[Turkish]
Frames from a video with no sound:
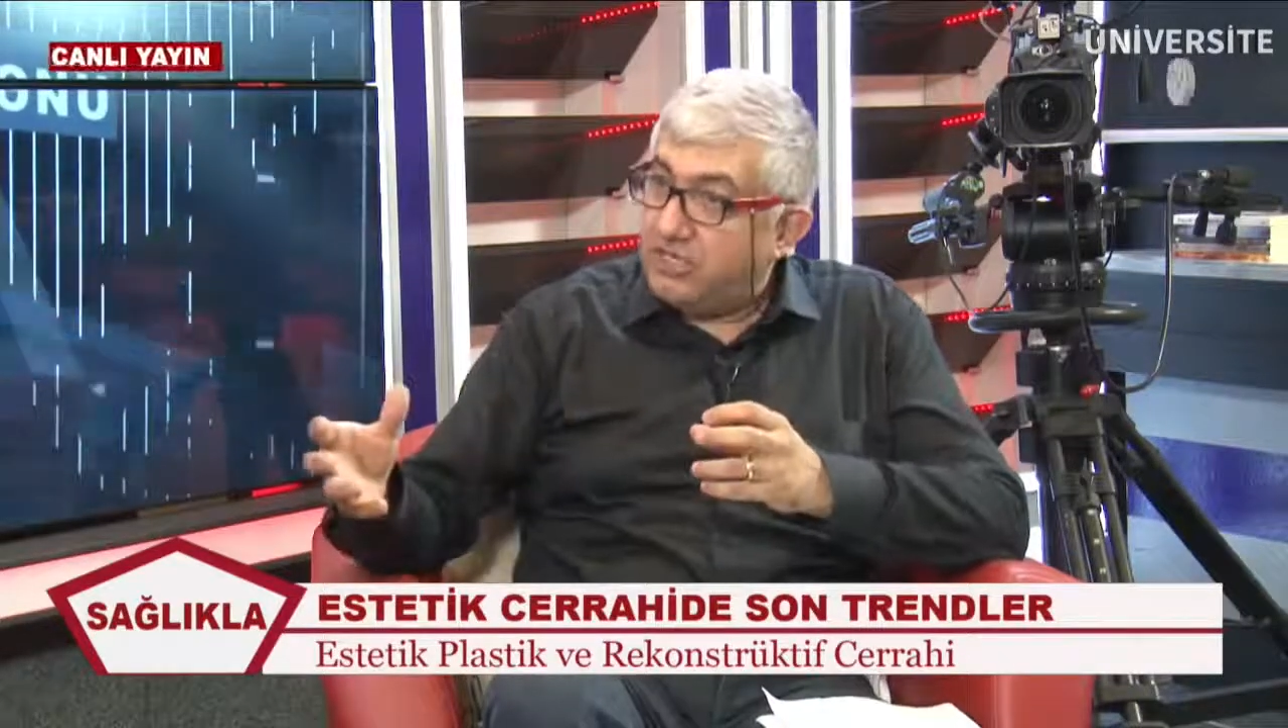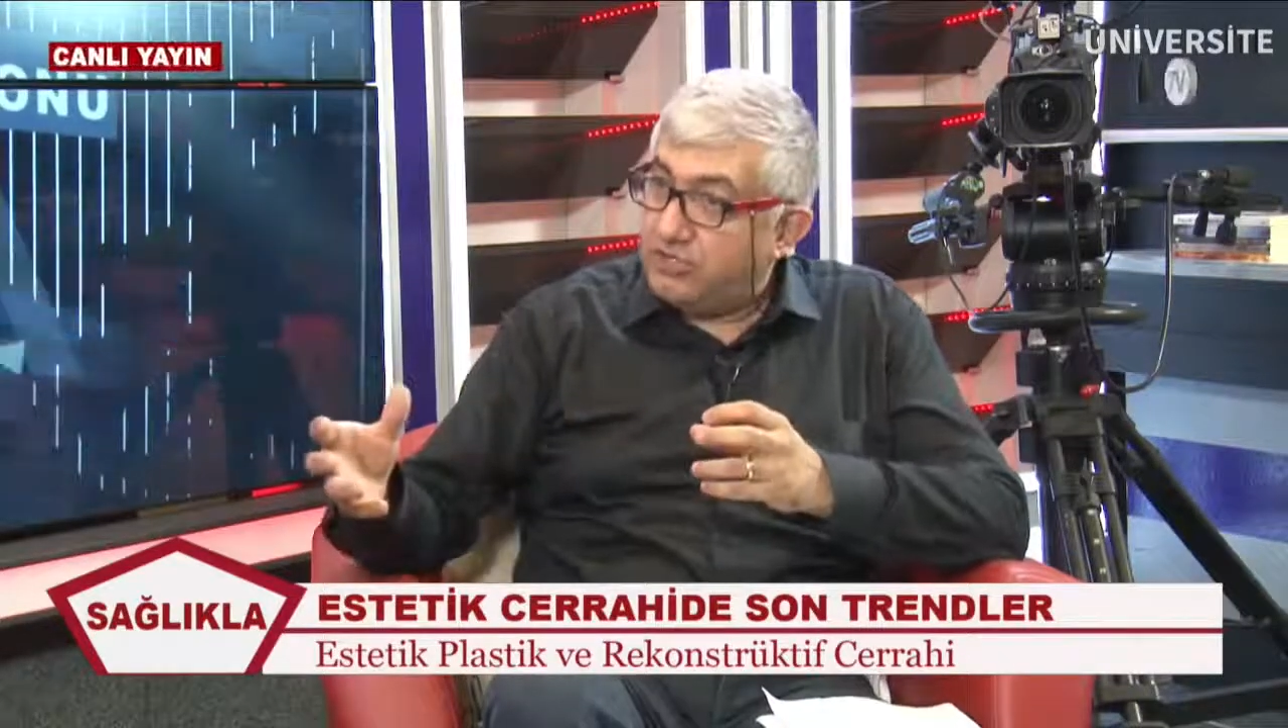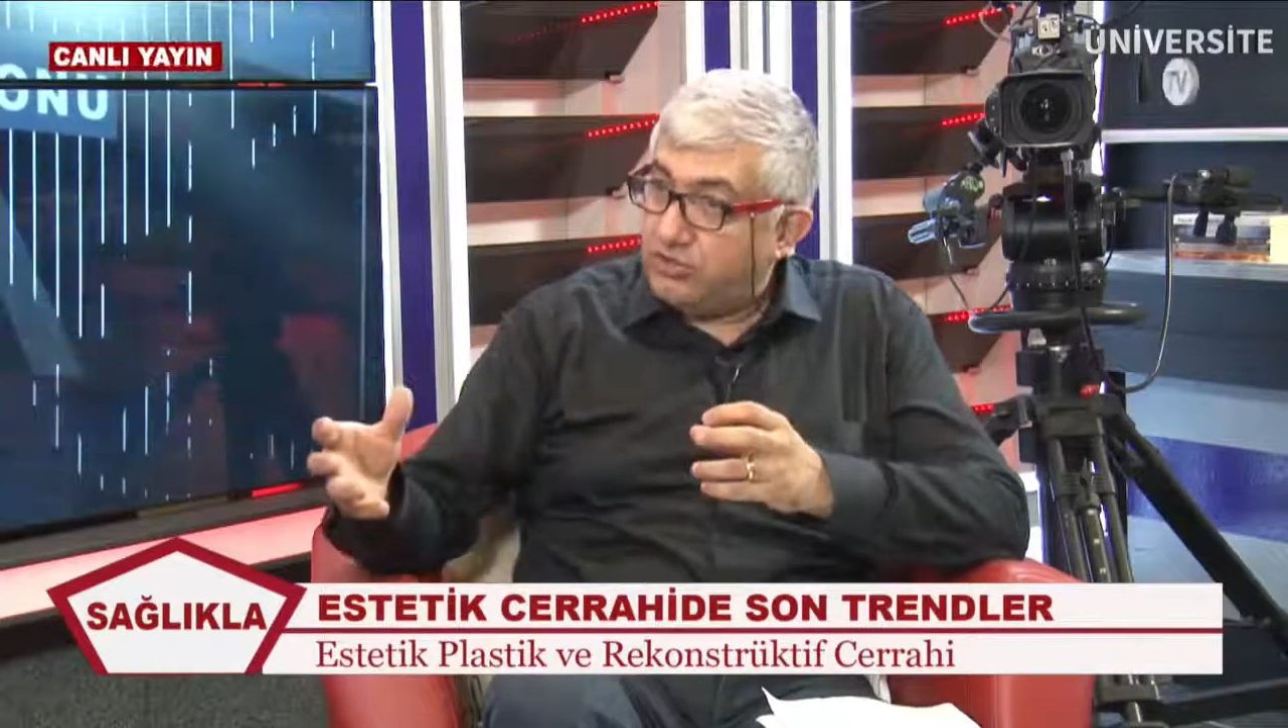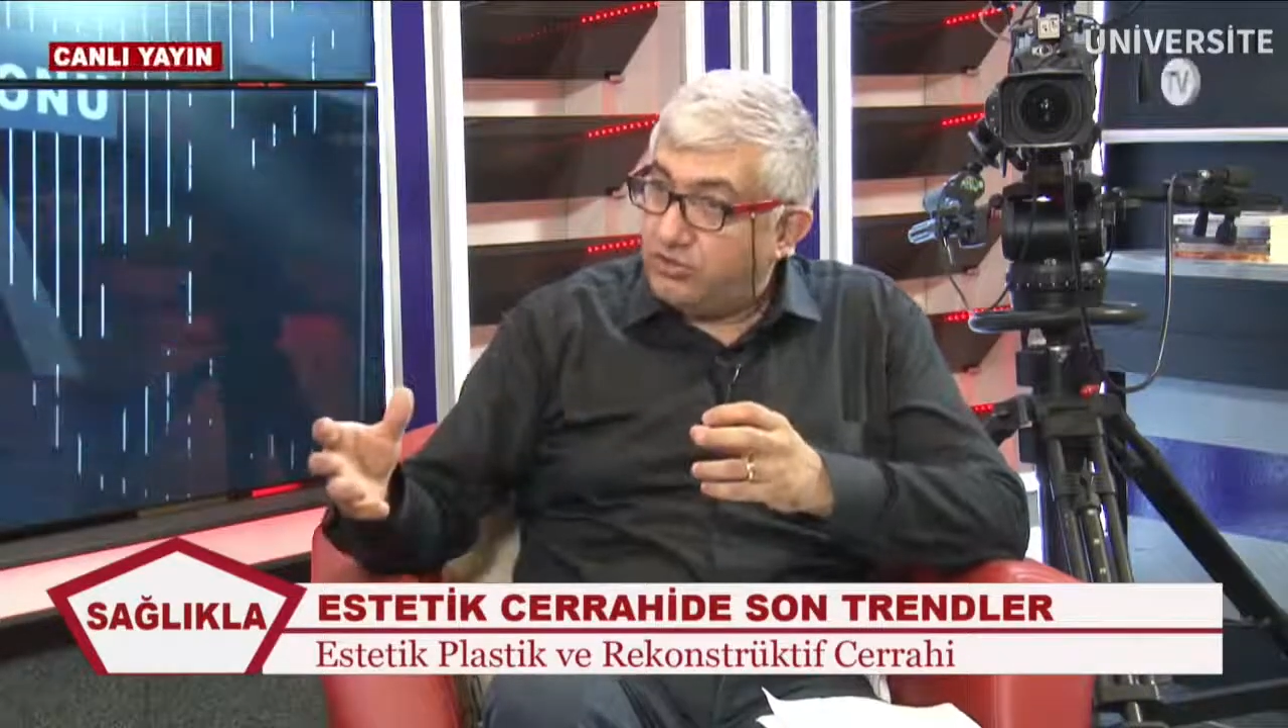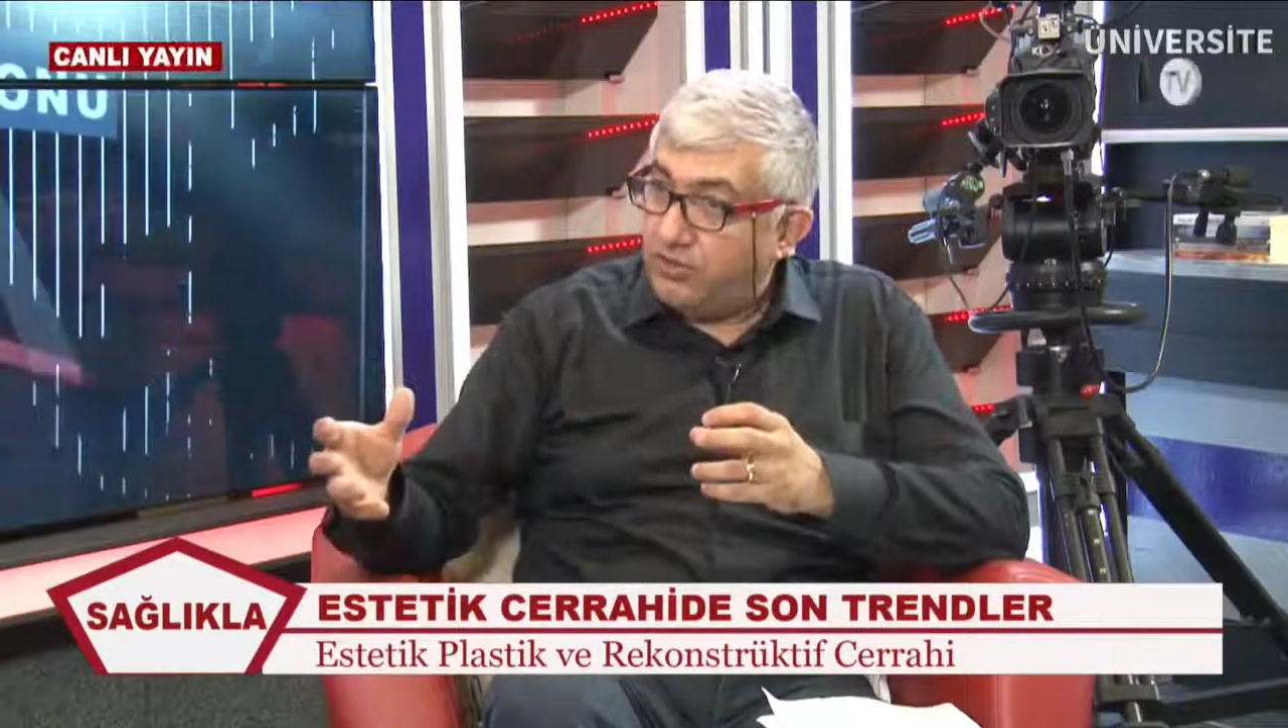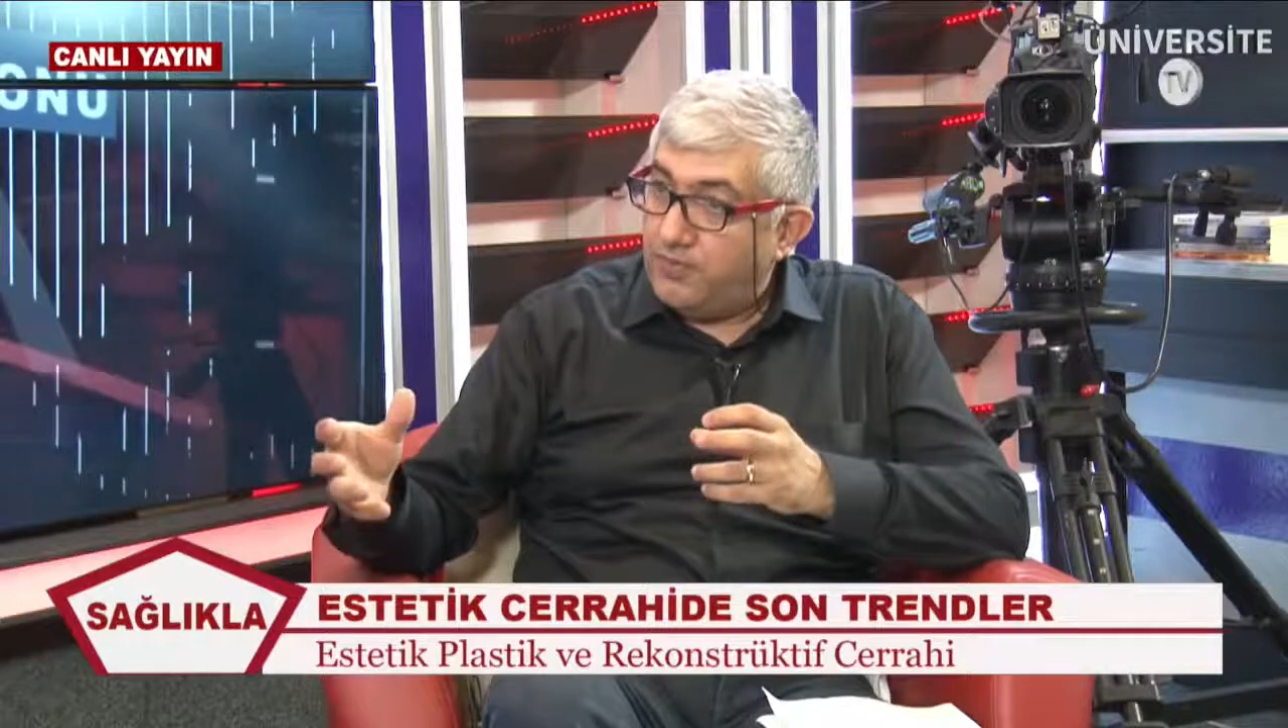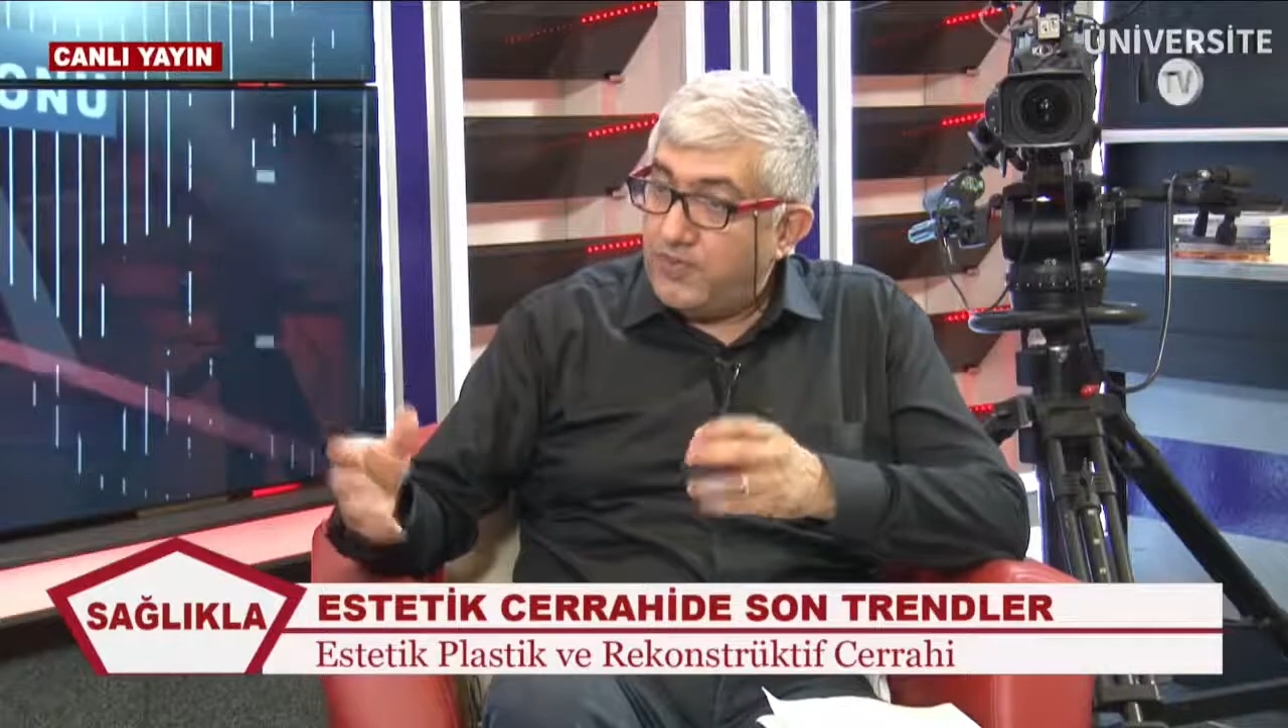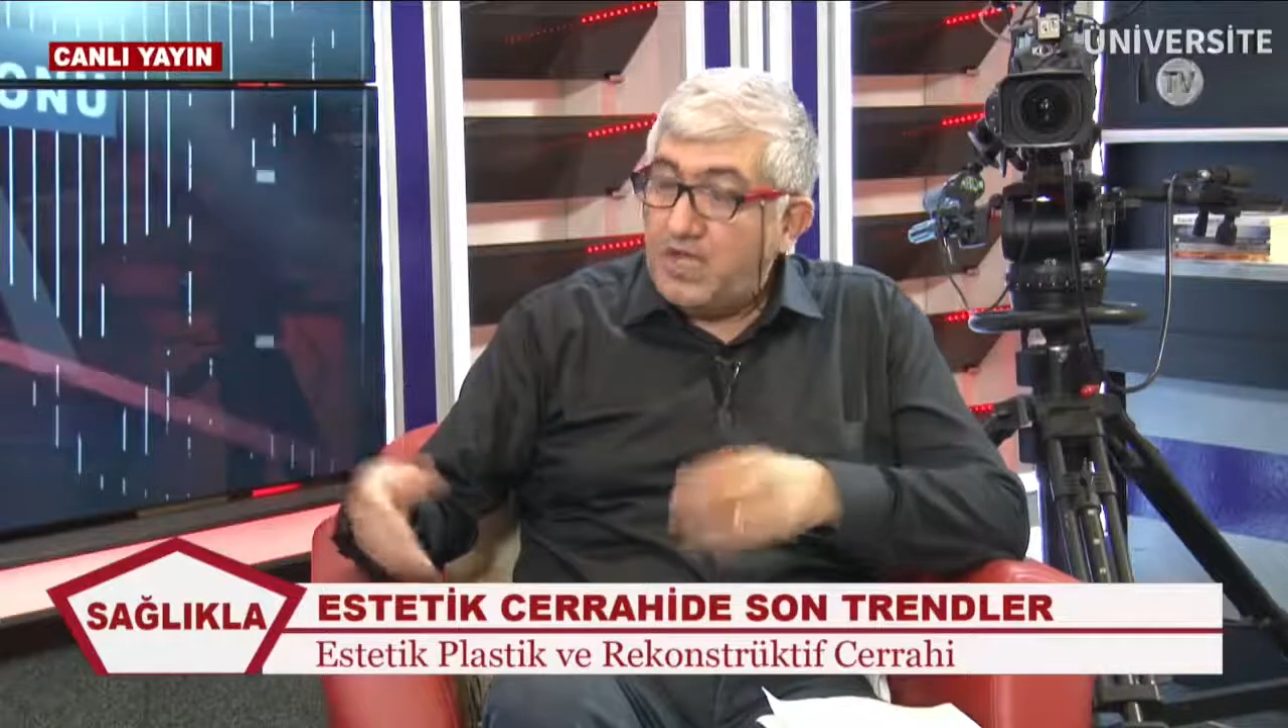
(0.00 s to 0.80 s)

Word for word: yaşanıyor.